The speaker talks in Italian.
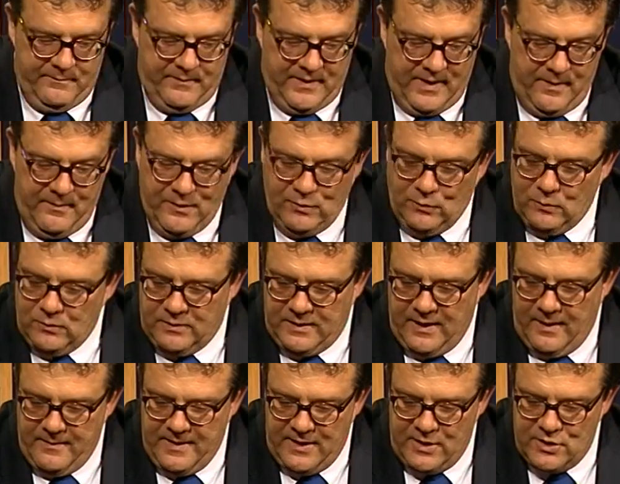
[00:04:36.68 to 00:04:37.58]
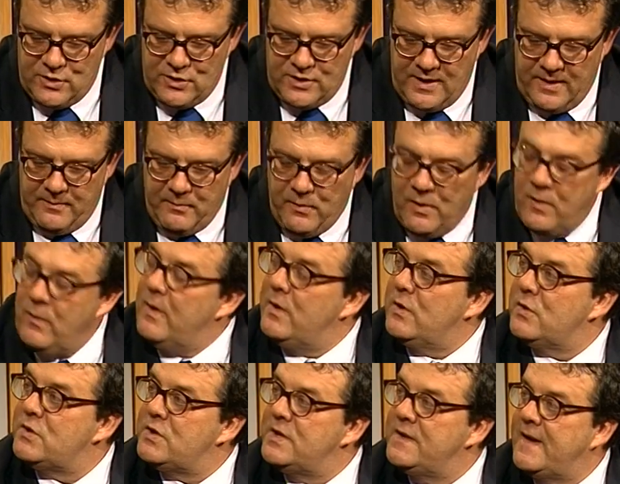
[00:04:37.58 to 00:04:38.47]
prima tutti amici e poi
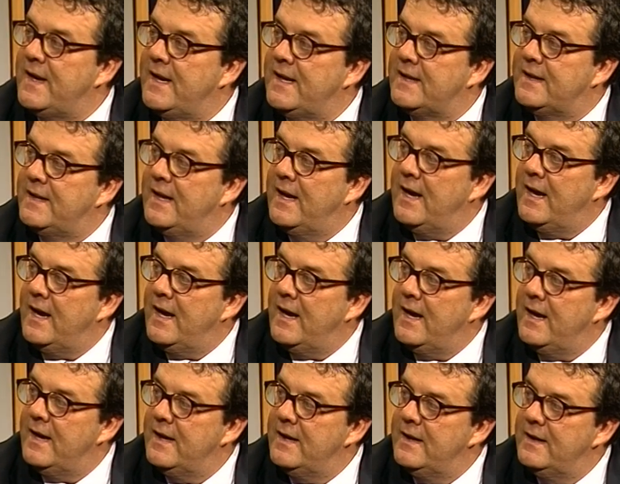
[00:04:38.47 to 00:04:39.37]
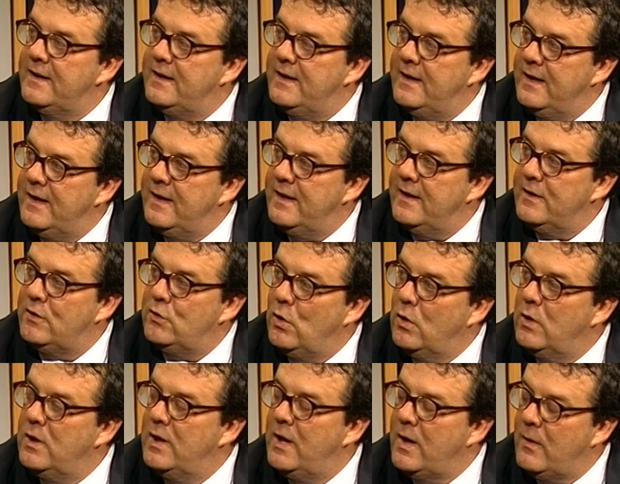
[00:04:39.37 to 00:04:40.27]
quando si tratta di
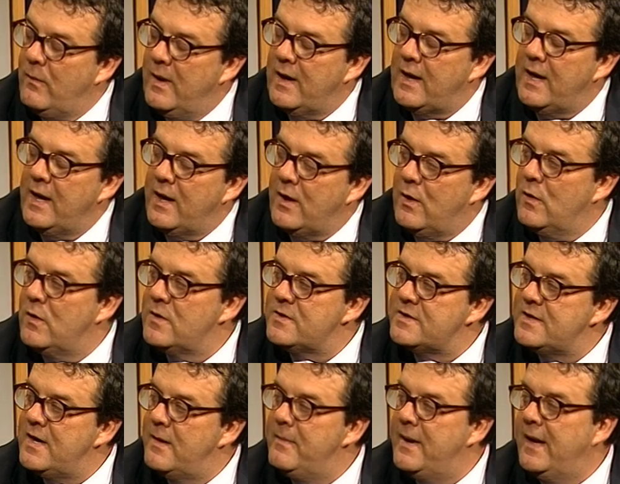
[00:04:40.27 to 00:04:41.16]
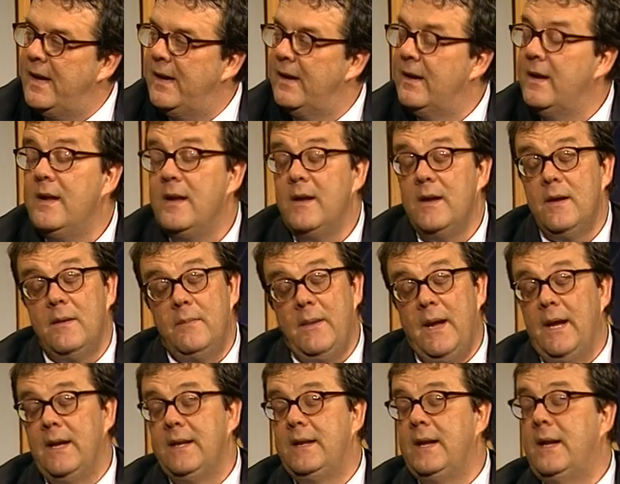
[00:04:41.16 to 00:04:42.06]
togliere qualche cosa a me,
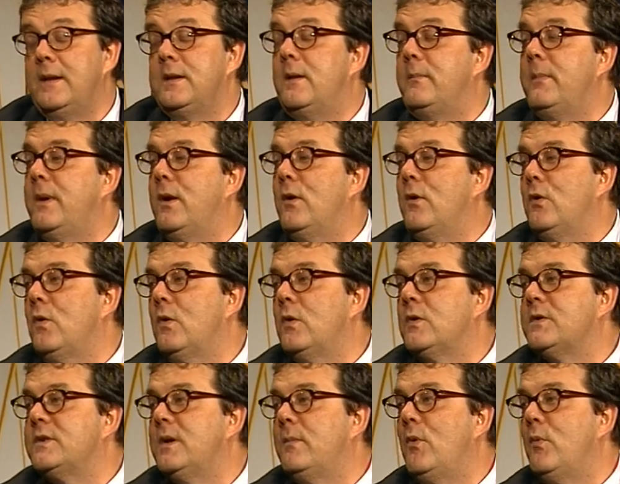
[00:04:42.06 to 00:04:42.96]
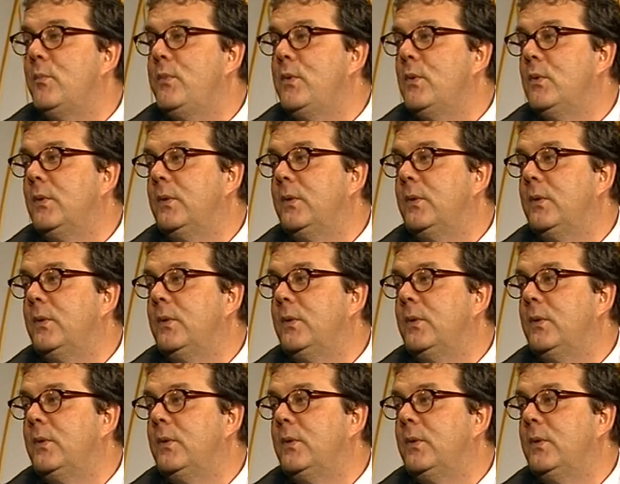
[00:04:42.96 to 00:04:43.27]
beh, tanto amico non lo siamo più.